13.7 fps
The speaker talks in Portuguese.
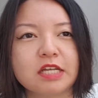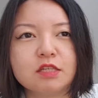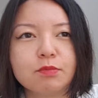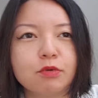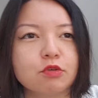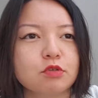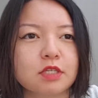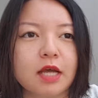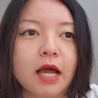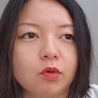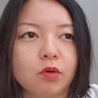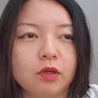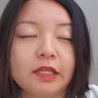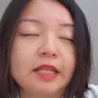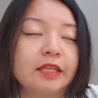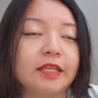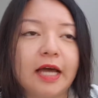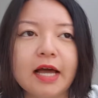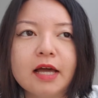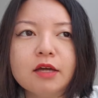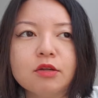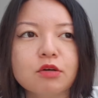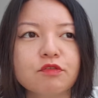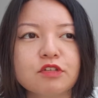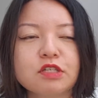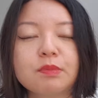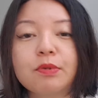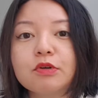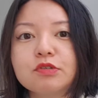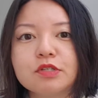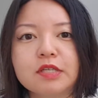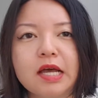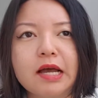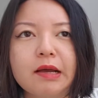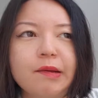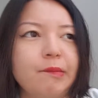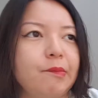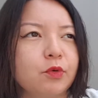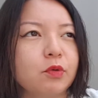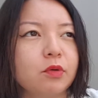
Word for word: Você pode usar lendário, você pode usar